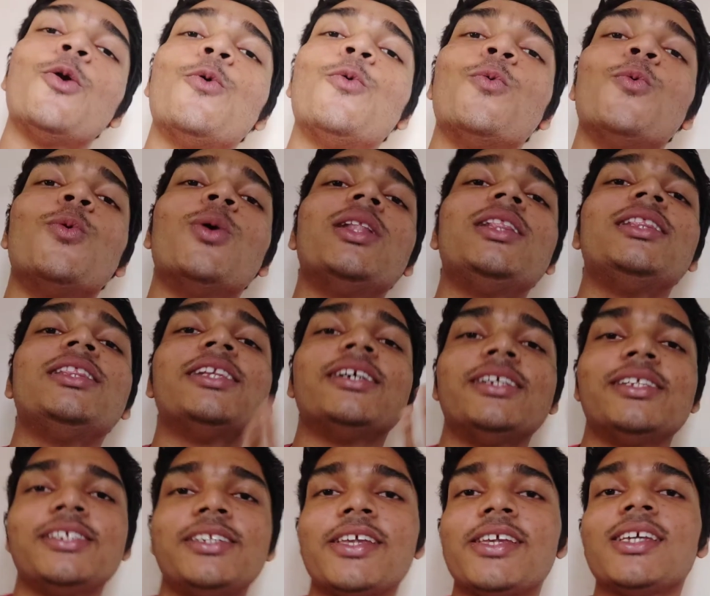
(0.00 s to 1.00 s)
अव्वल
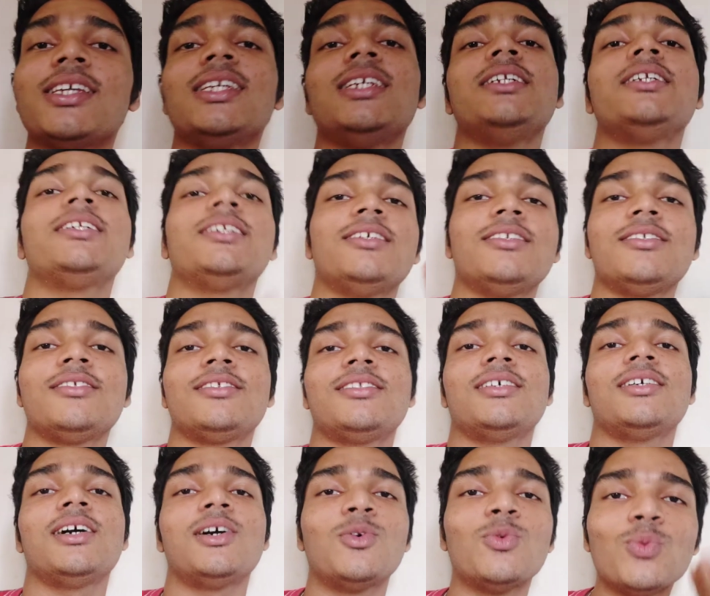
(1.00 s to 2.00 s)
दर्जे की टेस्ट
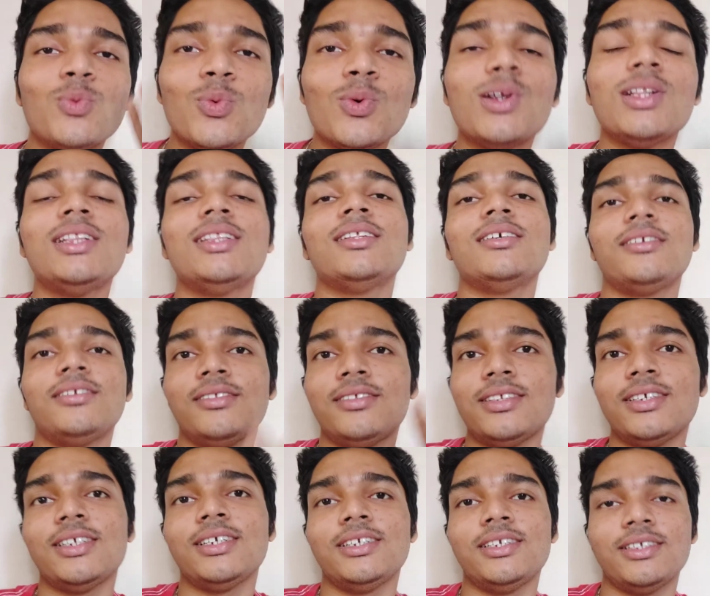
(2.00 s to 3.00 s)
है अव्वल
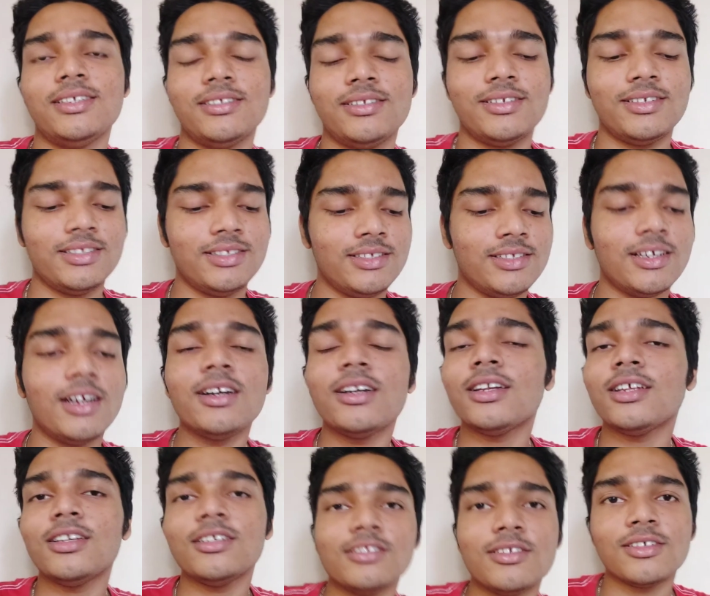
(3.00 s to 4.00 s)
दर्जे की टेस्ट इसका
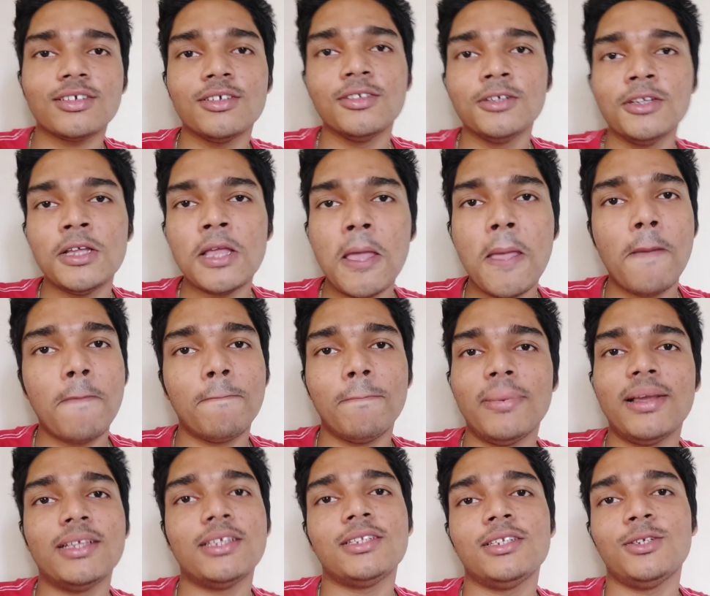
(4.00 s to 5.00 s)
टेस्ट
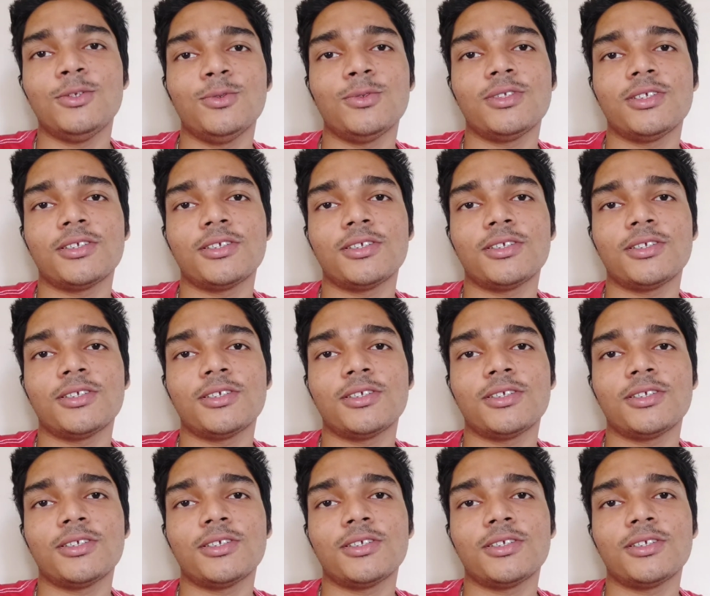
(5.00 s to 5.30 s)
मैच नहीं हो